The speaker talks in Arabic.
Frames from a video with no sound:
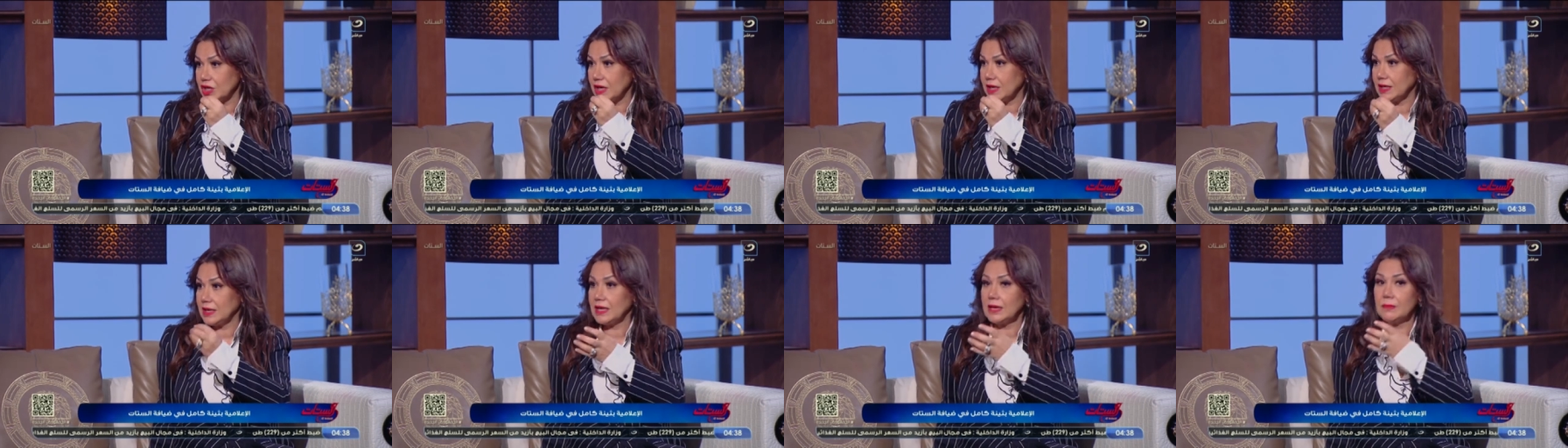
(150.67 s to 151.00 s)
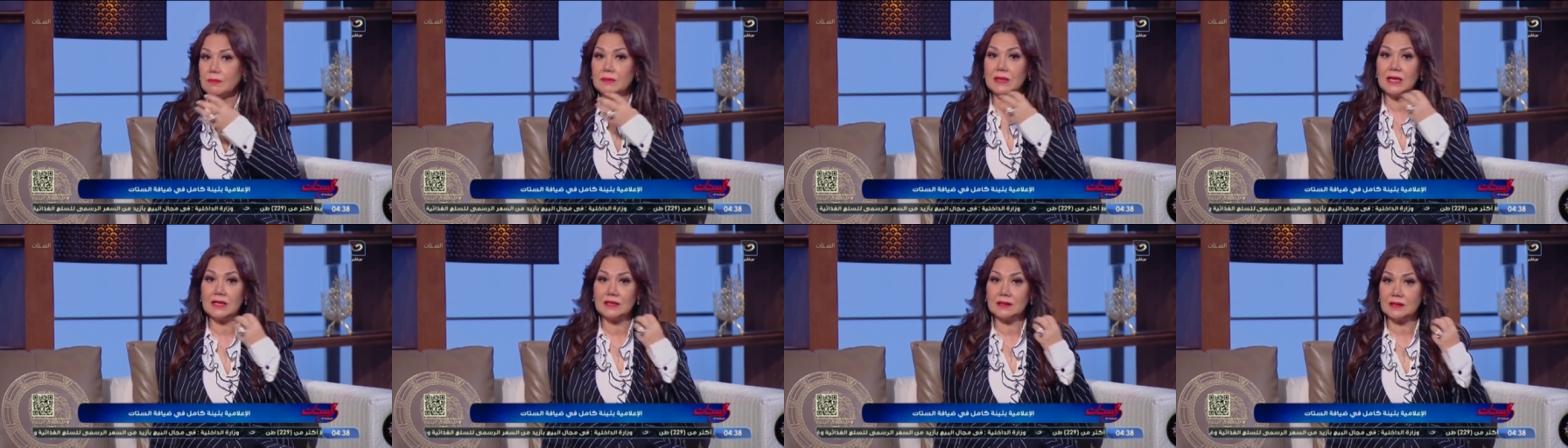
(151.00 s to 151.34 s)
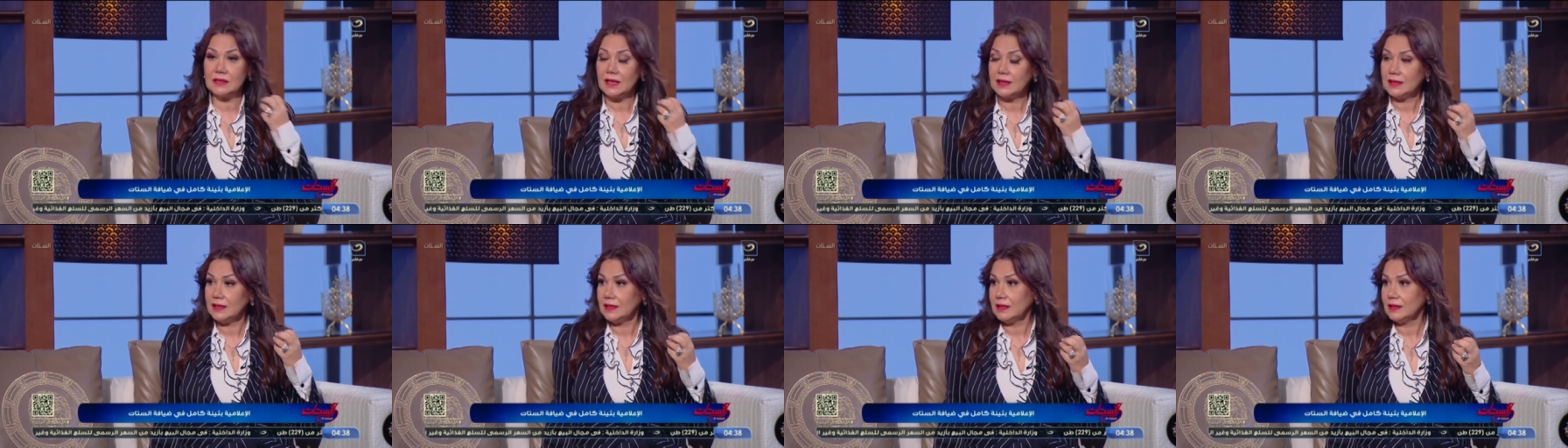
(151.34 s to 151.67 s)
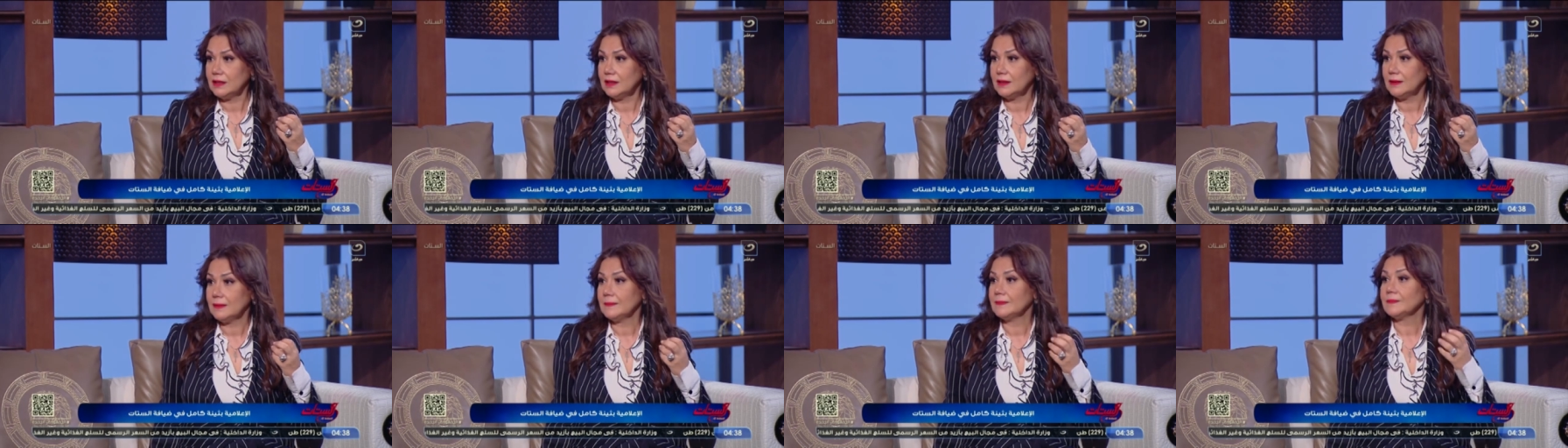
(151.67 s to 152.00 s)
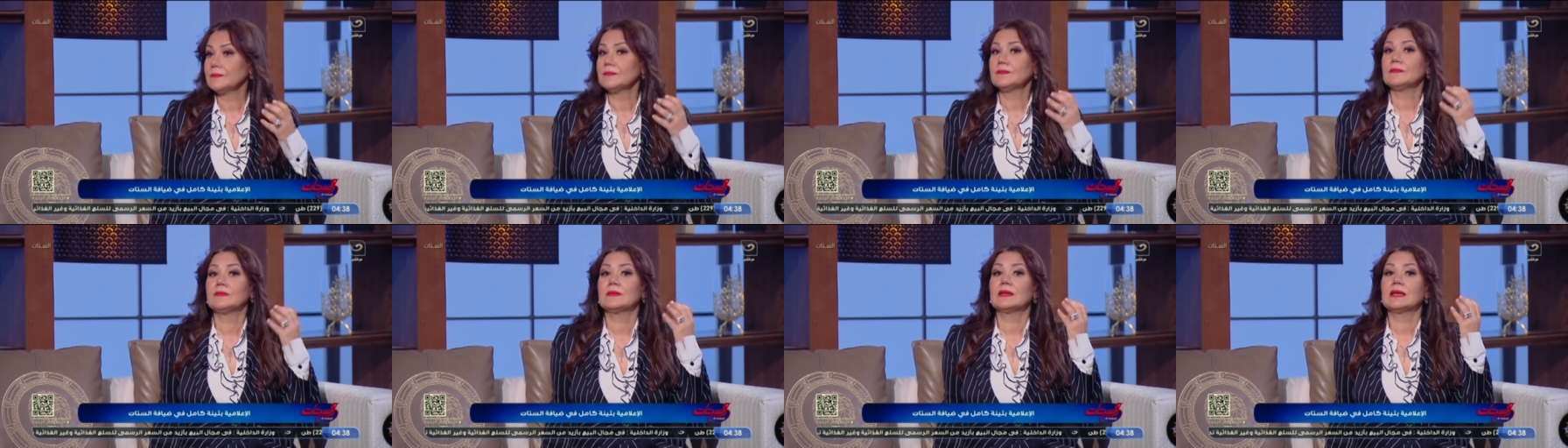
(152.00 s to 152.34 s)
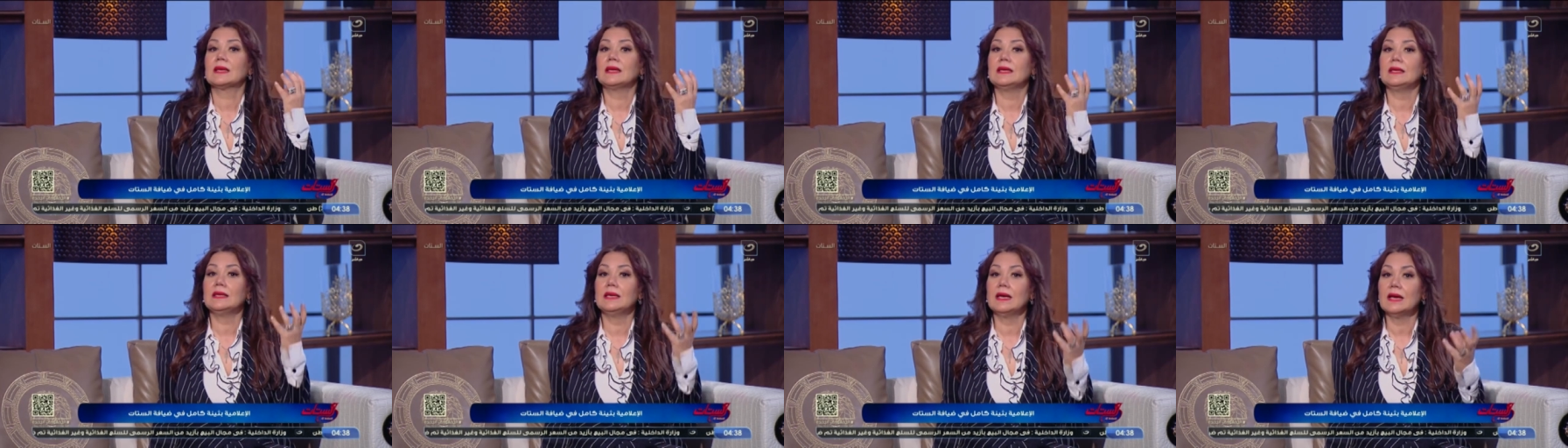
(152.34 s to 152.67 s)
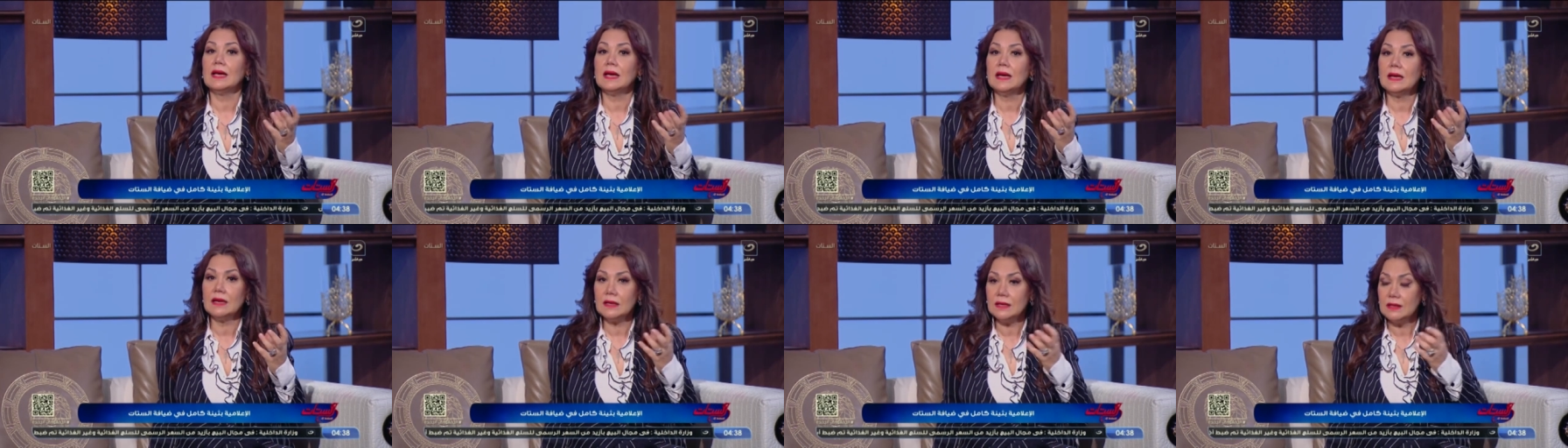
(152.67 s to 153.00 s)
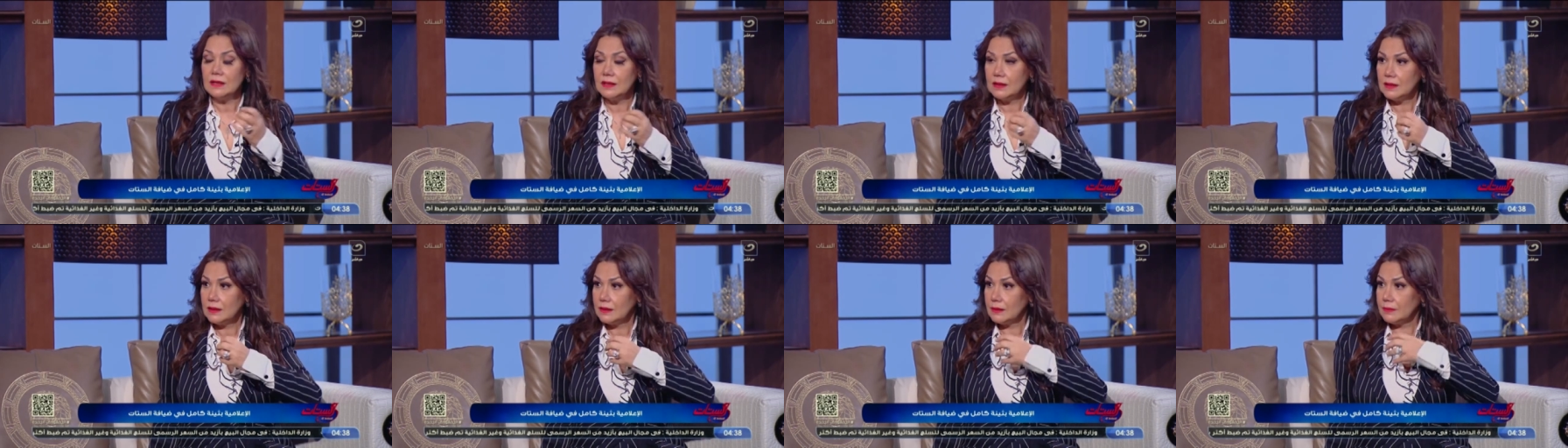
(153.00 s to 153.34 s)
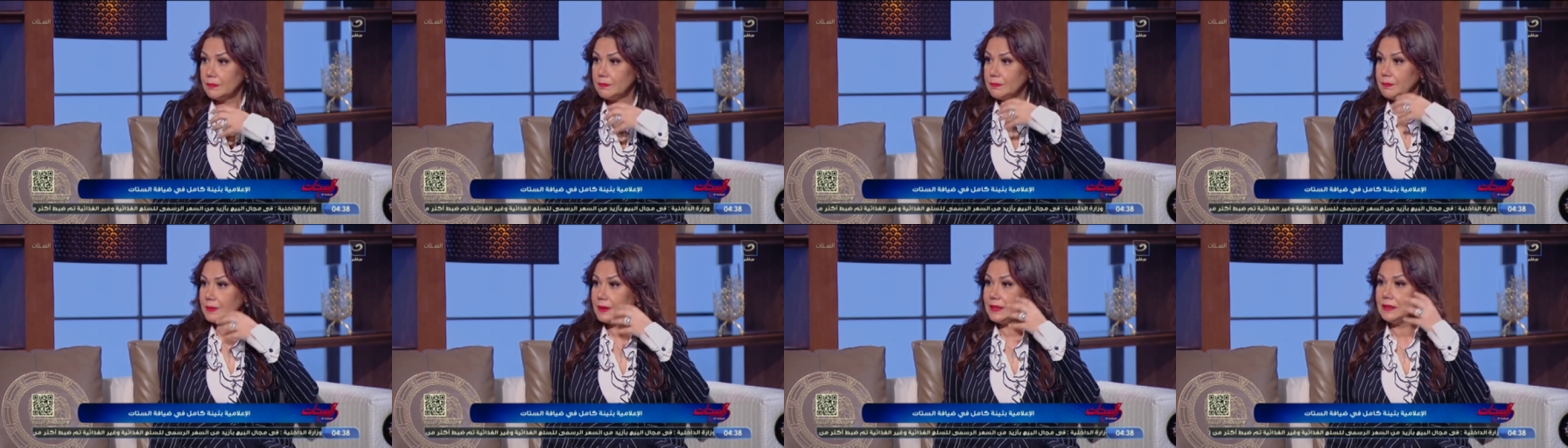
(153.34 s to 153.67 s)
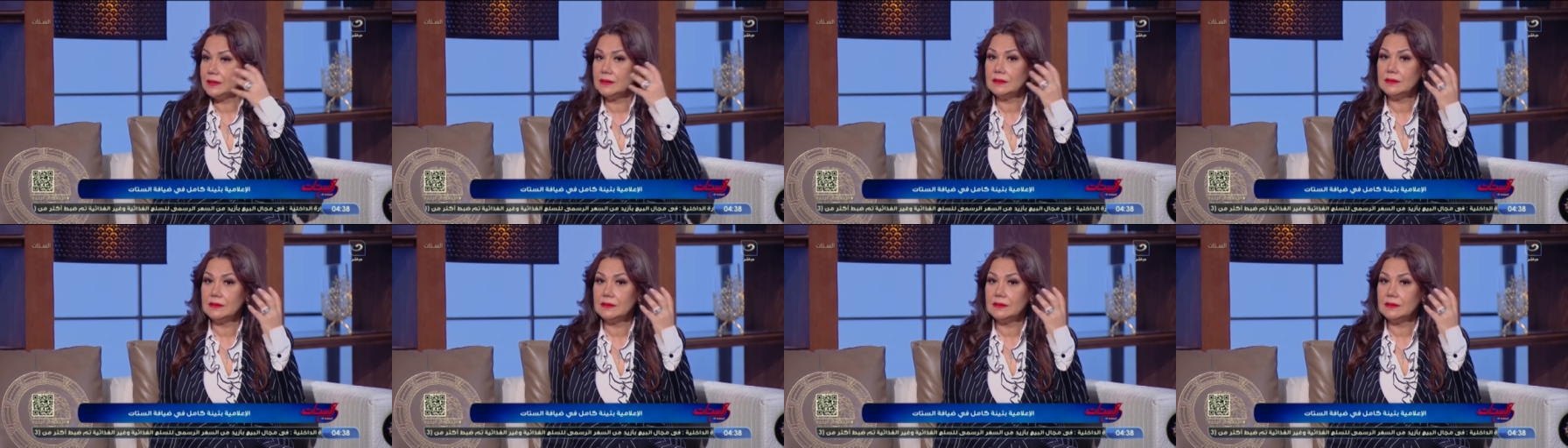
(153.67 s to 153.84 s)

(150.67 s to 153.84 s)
احنا يا بنرتجل يا بن